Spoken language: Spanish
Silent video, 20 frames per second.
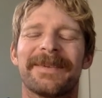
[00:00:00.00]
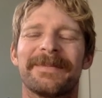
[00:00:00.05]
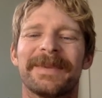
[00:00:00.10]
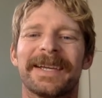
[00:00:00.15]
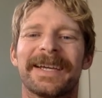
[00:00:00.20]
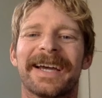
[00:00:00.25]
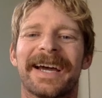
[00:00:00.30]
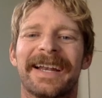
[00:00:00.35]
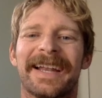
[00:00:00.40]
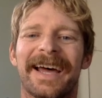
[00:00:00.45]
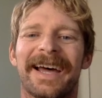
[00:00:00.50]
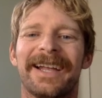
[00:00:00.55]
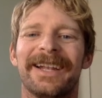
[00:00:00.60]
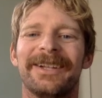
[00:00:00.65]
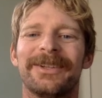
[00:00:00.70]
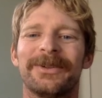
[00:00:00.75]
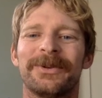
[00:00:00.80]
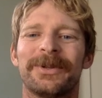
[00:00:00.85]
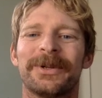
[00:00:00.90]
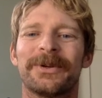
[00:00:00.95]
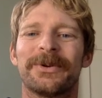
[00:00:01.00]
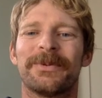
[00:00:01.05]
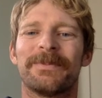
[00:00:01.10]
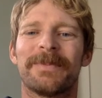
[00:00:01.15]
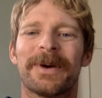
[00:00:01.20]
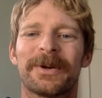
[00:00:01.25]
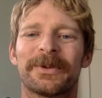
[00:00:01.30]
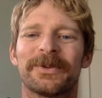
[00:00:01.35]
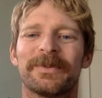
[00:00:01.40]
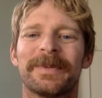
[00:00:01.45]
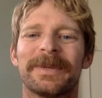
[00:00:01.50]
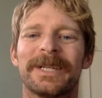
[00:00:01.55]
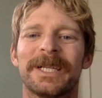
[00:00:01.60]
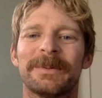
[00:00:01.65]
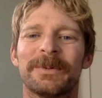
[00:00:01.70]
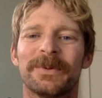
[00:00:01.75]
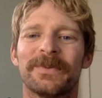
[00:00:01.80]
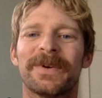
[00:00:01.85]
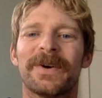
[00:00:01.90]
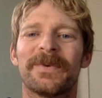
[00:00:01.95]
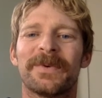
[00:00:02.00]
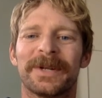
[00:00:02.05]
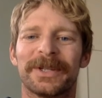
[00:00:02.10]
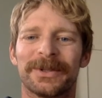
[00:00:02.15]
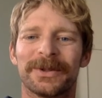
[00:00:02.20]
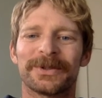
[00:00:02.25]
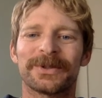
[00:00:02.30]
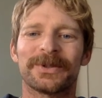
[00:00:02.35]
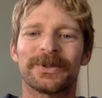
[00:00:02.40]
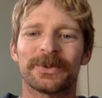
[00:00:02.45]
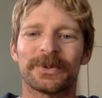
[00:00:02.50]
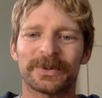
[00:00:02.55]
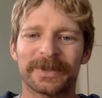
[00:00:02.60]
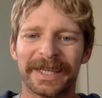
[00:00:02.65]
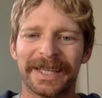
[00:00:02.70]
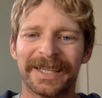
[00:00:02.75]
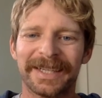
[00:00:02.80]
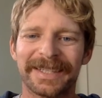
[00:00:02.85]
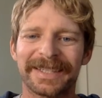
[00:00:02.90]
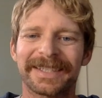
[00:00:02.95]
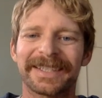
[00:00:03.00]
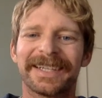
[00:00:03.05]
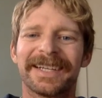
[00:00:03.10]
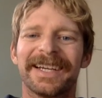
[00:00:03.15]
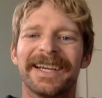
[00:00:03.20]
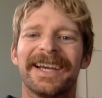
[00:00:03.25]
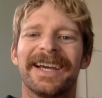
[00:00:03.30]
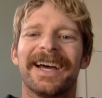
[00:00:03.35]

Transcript: mi canal donde comparto mis libros favoritos con ustedes.